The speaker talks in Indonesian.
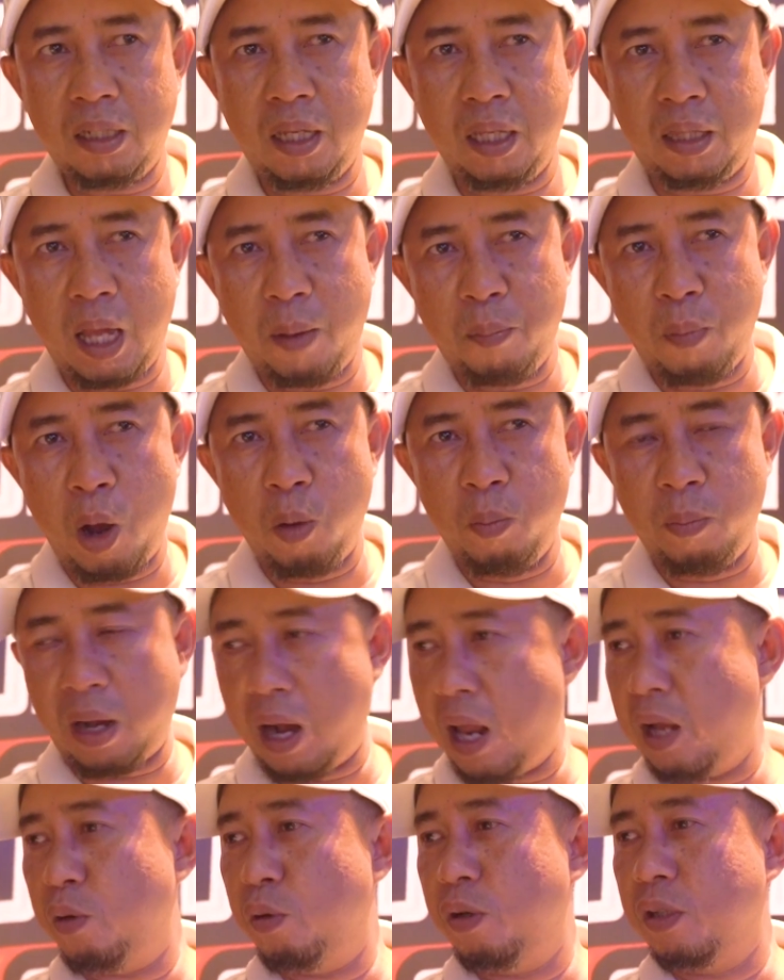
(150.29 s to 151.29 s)
kita mau
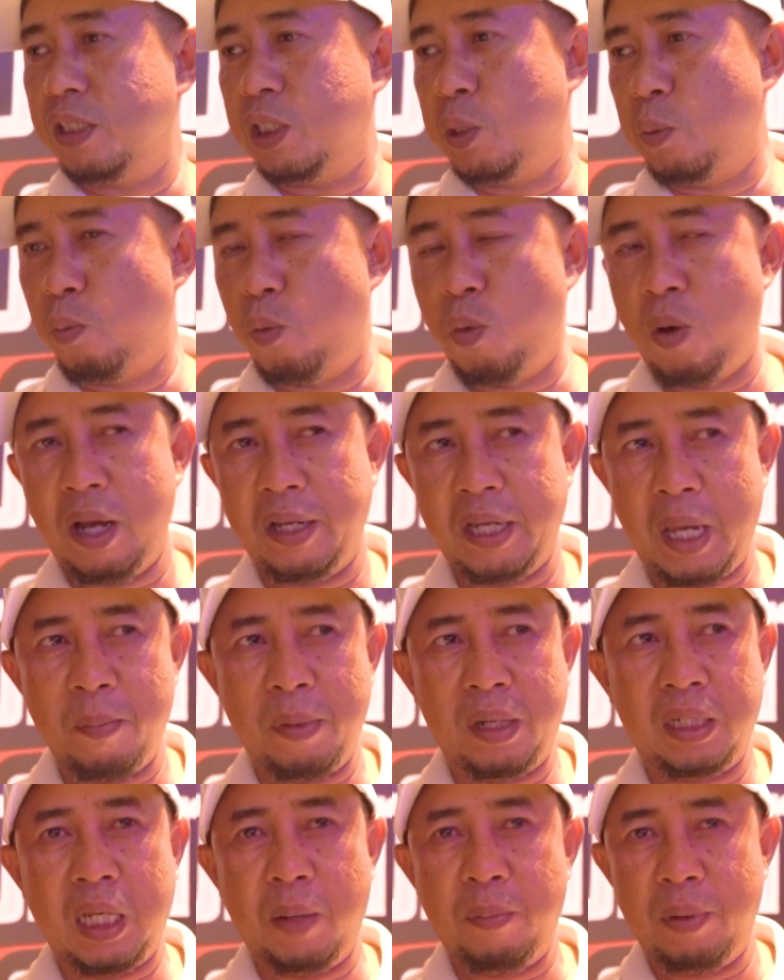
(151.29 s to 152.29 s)
merangkul semua
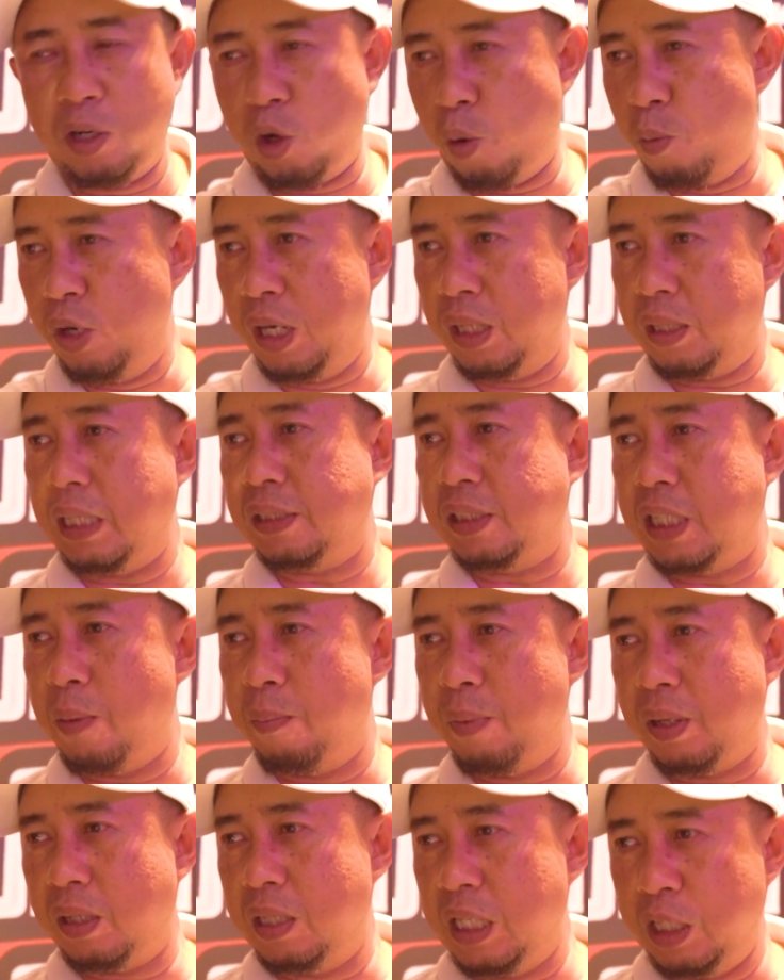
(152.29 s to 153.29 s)
gamer-gamer komunitas
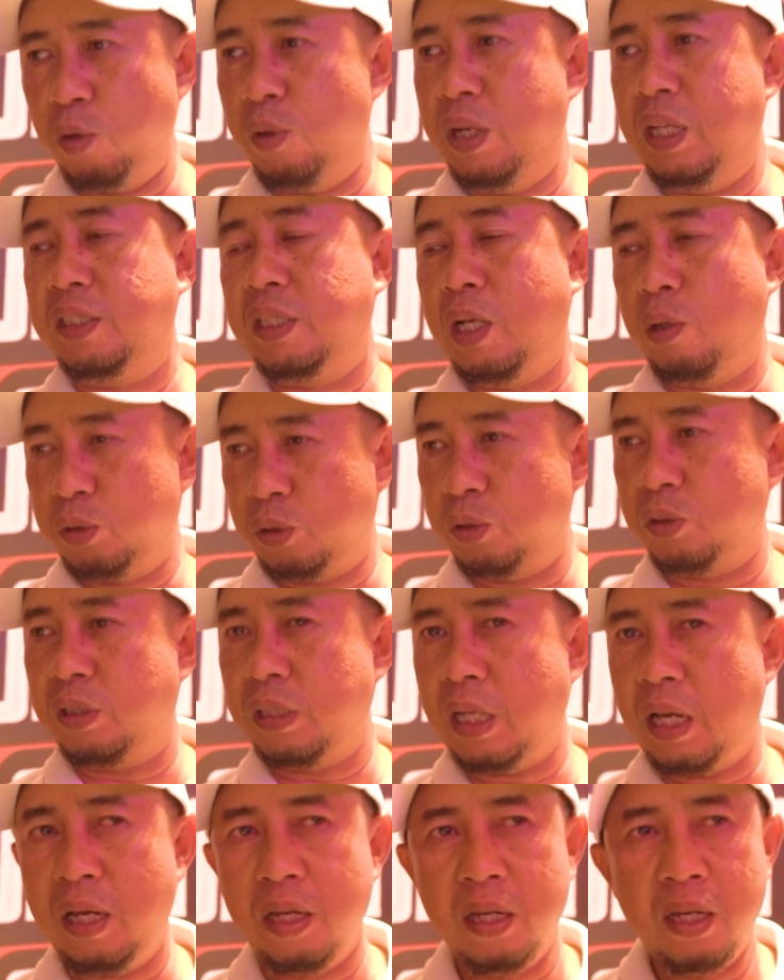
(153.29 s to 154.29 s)
gamer di Indonesia
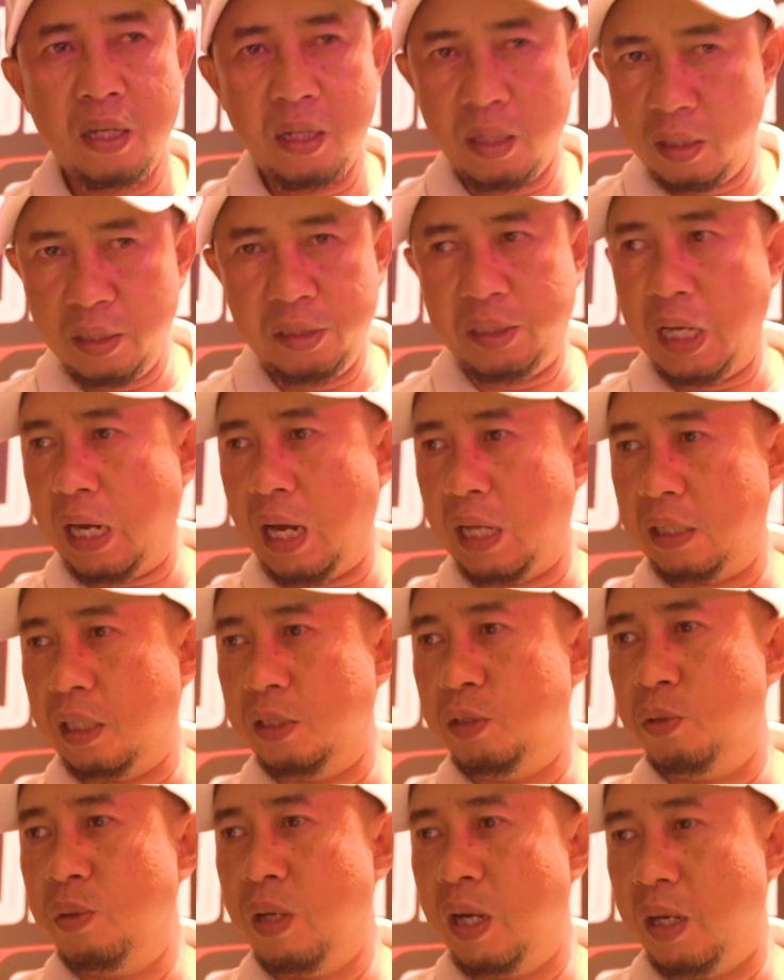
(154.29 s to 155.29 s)
khususnya di
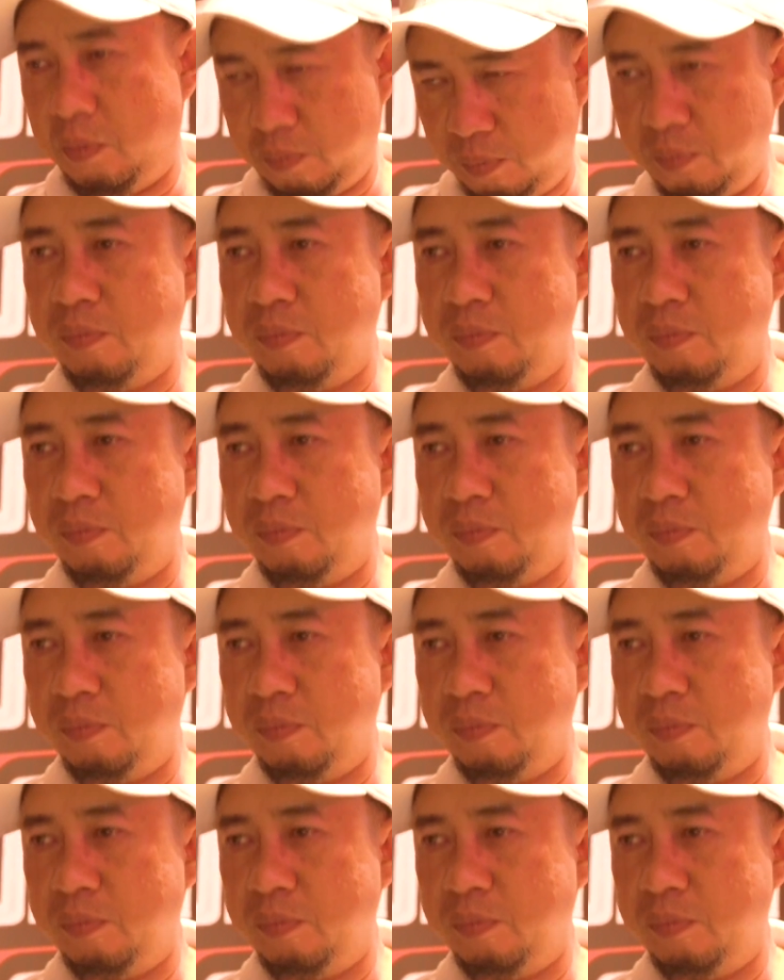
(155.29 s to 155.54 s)
Jakarta juga